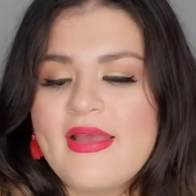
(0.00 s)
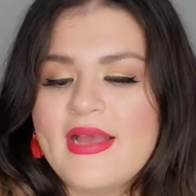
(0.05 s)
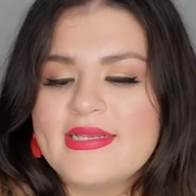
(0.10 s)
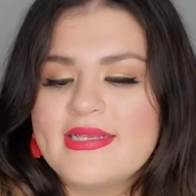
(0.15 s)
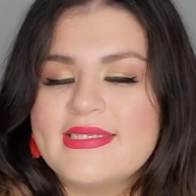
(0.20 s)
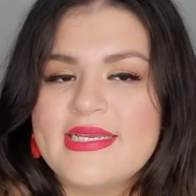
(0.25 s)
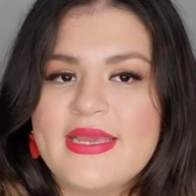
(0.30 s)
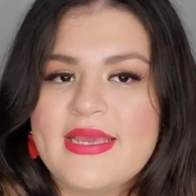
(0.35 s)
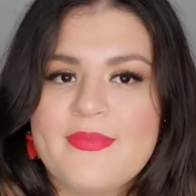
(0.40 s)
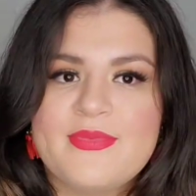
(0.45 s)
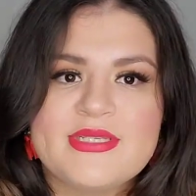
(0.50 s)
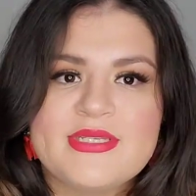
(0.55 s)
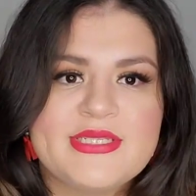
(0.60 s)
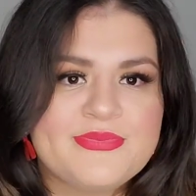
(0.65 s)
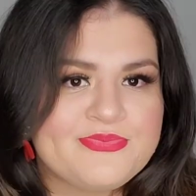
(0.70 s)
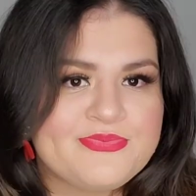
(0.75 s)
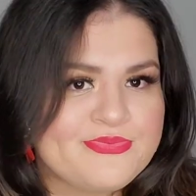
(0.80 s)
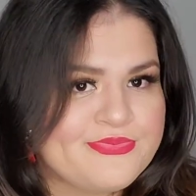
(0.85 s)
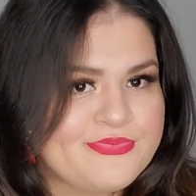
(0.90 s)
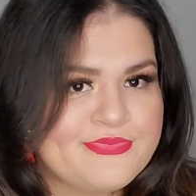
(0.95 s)
así que pues
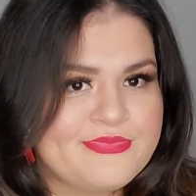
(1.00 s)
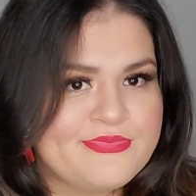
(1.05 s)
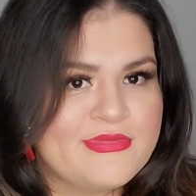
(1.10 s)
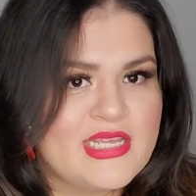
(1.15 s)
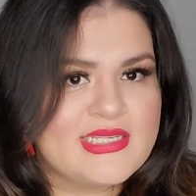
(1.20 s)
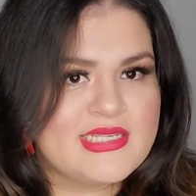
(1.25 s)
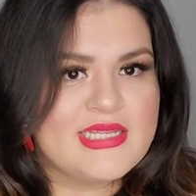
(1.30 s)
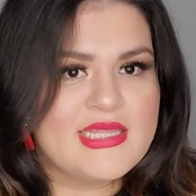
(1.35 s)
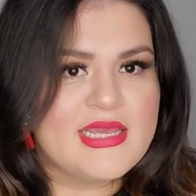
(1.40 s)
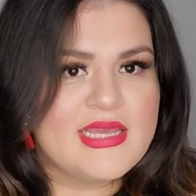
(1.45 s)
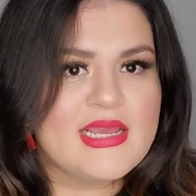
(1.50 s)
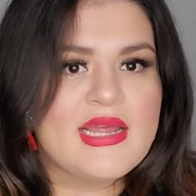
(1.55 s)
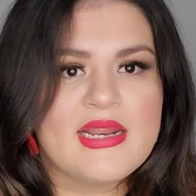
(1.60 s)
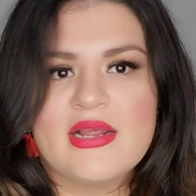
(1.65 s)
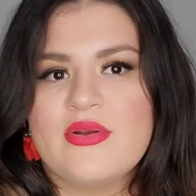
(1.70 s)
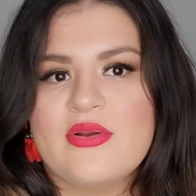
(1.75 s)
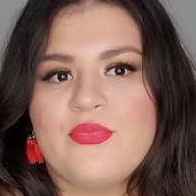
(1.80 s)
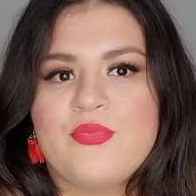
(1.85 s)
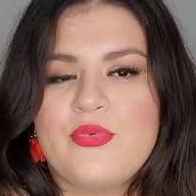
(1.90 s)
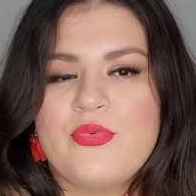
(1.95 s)
decidí
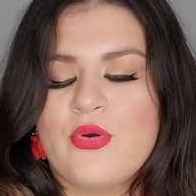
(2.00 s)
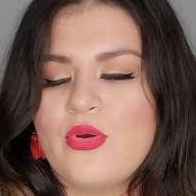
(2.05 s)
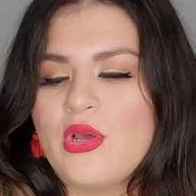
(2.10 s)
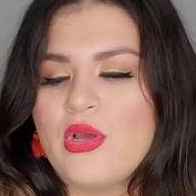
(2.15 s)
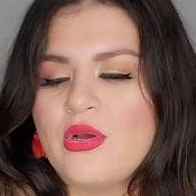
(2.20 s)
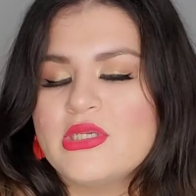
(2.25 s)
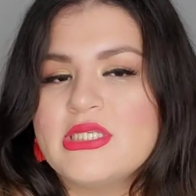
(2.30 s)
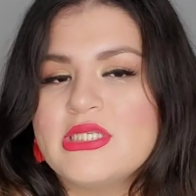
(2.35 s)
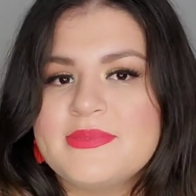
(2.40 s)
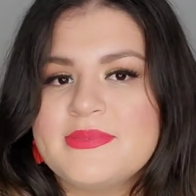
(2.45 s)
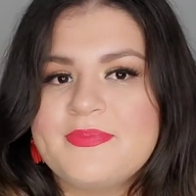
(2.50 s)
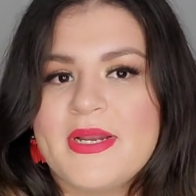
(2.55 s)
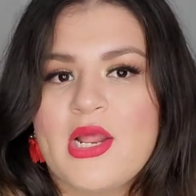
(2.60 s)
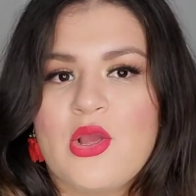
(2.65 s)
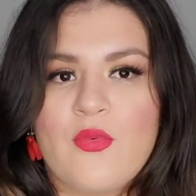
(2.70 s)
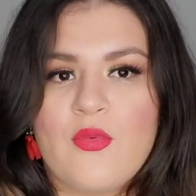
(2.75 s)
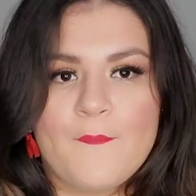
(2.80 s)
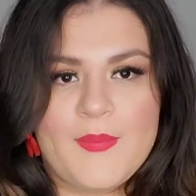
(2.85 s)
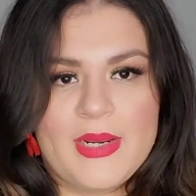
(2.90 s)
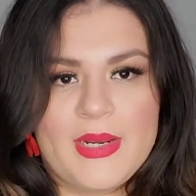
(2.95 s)
encargar un poco de cosas para
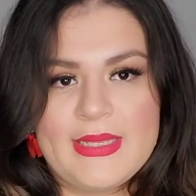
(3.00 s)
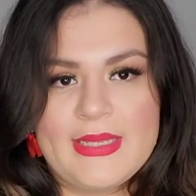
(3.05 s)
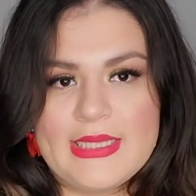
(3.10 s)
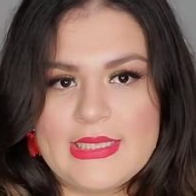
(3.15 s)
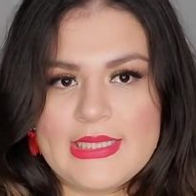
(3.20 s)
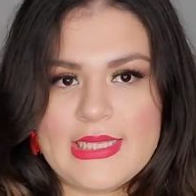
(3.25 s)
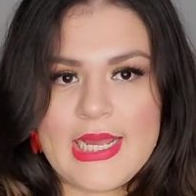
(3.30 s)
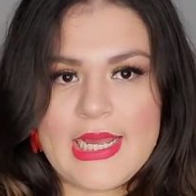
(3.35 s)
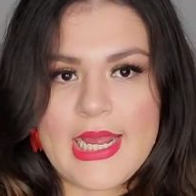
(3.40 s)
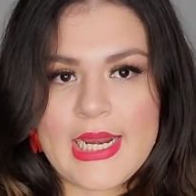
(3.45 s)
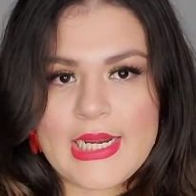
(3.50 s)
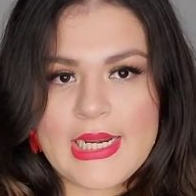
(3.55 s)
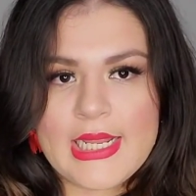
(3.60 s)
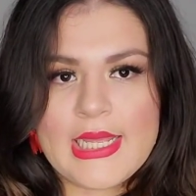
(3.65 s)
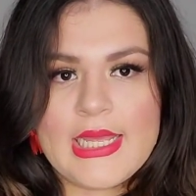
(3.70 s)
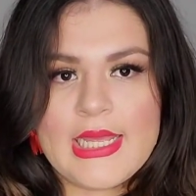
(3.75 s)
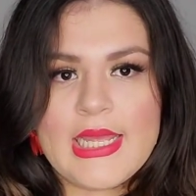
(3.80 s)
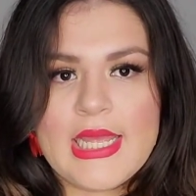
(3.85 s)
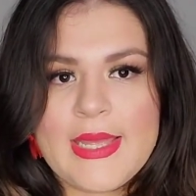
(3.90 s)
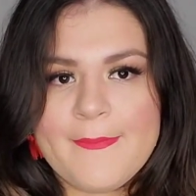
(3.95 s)
complementar
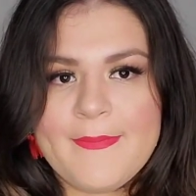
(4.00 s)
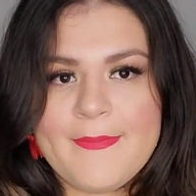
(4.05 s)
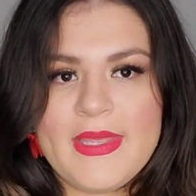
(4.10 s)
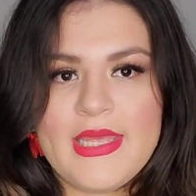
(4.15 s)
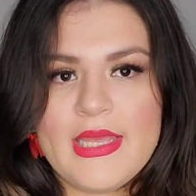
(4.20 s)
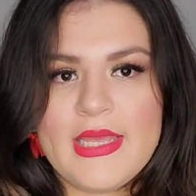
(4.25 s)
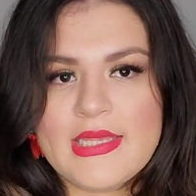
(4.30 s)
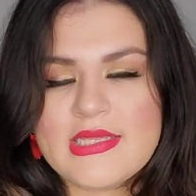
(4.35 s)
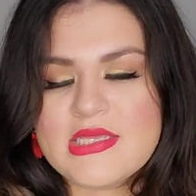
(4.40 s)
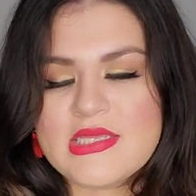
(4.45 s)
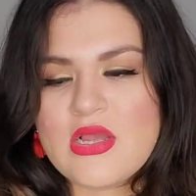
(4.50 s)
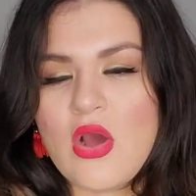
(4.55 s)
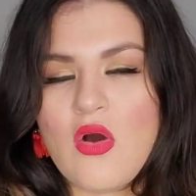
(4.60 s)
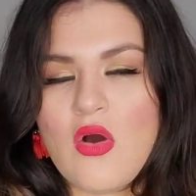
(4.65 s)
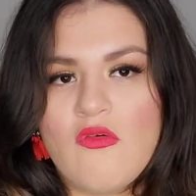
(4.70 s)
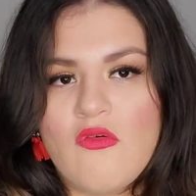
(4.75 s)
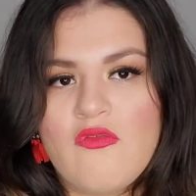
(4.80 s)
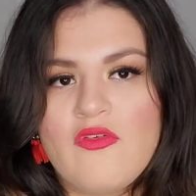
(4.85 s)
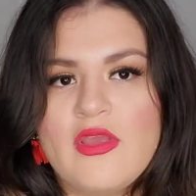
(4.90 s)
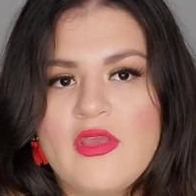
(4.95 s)
mis
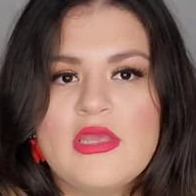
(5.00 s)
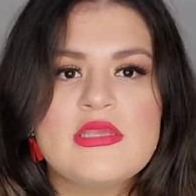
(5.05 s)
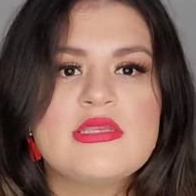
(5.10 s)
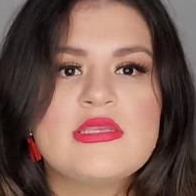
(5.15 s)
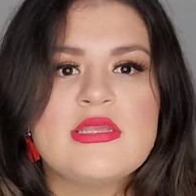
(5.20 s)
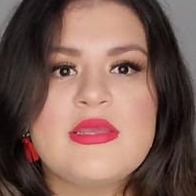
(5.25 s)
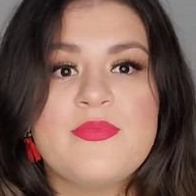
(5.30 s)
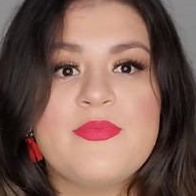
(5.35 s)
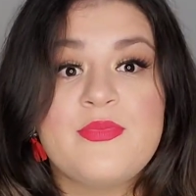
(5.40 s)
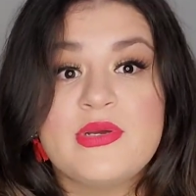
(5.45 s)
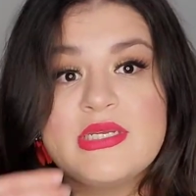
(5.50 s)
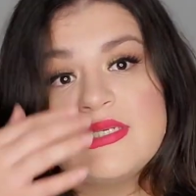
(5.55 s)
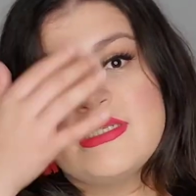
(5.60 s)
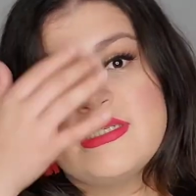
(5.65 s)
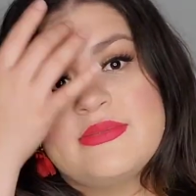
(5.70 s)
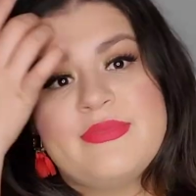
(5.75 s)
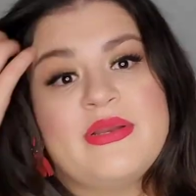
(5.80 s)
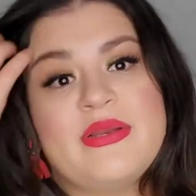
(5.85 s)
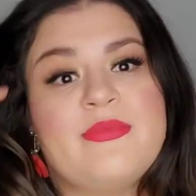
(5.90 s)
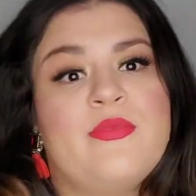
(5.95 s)
office y
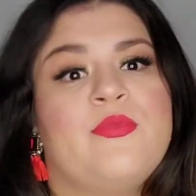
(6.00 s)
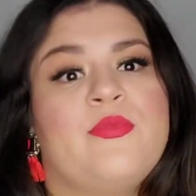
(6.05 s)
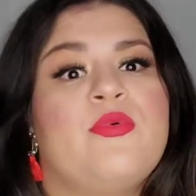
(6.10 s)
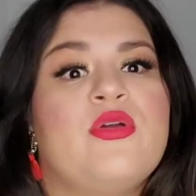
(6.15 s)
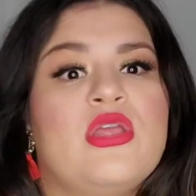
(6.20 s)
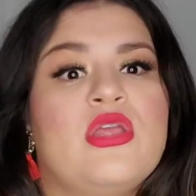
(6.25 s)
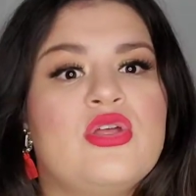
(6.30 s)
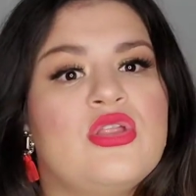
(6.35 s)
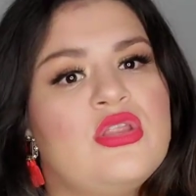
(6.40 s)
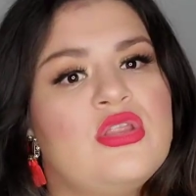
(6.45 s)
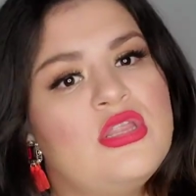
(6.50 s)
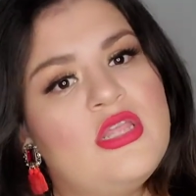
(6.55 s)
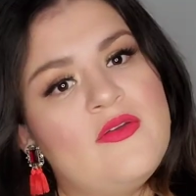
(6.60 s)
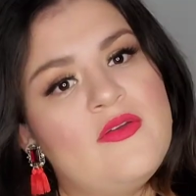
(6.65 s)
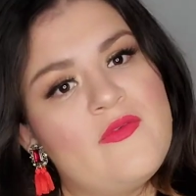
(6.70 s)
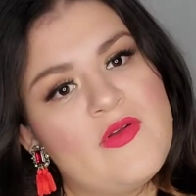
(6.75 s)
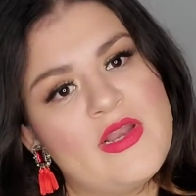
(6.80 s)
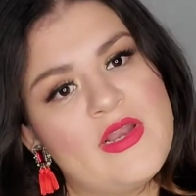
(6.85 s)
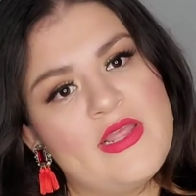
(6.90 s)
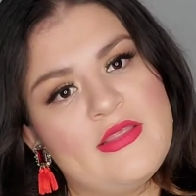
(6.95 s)
pues verme un poquito
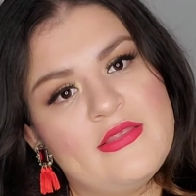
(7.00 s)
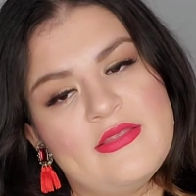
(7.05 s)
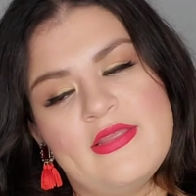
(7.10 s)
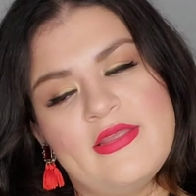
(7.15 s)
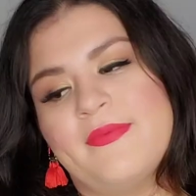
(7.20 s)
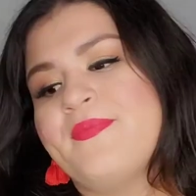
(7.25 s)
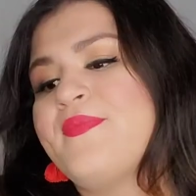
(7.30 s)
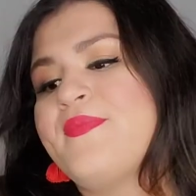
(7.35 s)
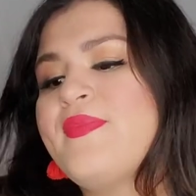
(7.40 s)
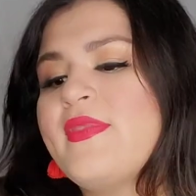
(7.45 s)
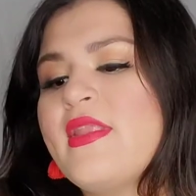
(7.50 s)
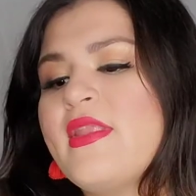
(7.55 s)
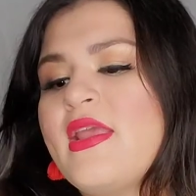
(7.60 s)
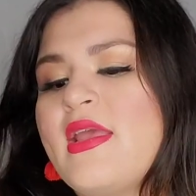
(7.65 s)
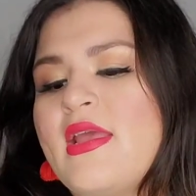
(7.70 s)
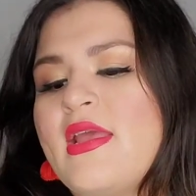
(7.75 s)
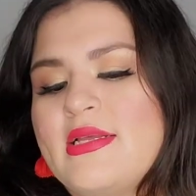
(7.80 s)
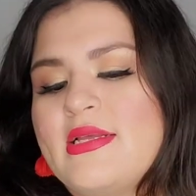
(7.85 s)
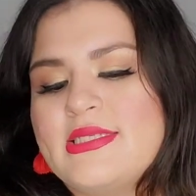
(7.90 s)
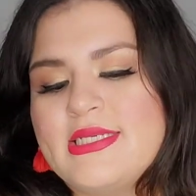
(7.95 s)
diferente.
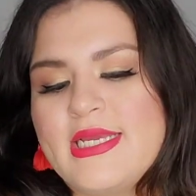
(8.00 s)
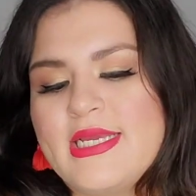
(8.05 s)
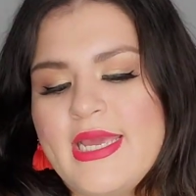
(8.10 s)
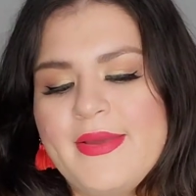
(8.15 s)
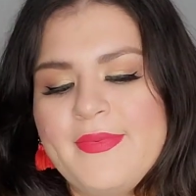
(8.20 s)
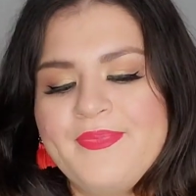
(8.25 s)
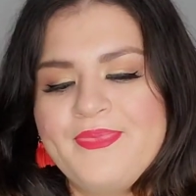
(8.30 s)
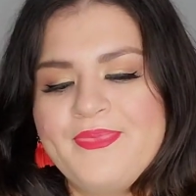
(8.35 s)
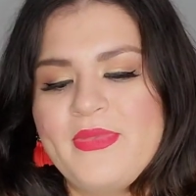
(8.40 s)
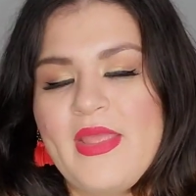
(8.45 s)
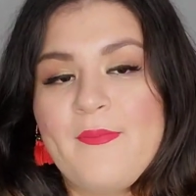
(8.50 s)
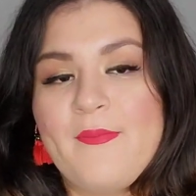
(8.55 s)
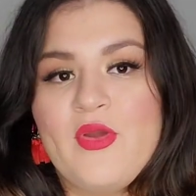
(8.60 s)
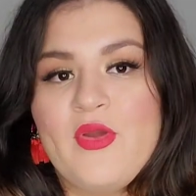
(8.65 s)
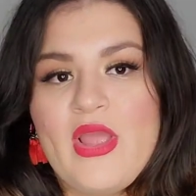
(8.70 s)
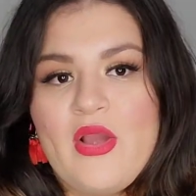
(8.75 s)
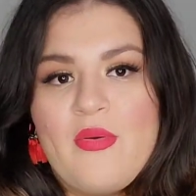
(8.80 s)
Así que voy a